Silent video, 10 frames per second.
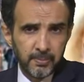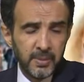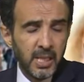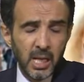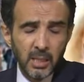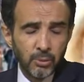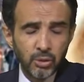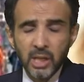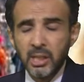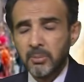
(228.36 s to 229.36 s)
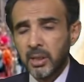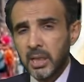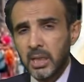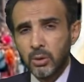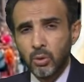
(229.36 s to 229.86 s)
Niye almıyorsun? Adamlar
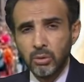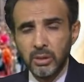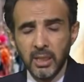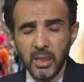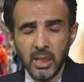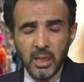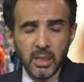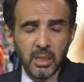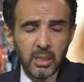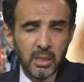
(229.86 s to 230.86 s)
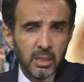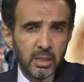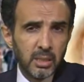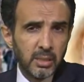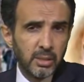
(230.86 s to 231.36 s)
eli kolu e,
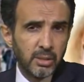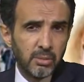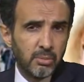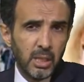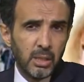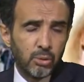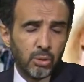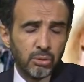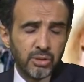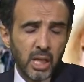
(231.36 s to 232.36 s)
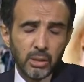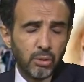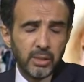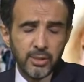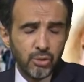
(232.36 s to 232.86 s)
eli kolunu
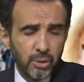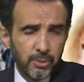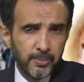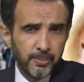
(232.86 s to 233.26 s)
sallıyor, geziyor.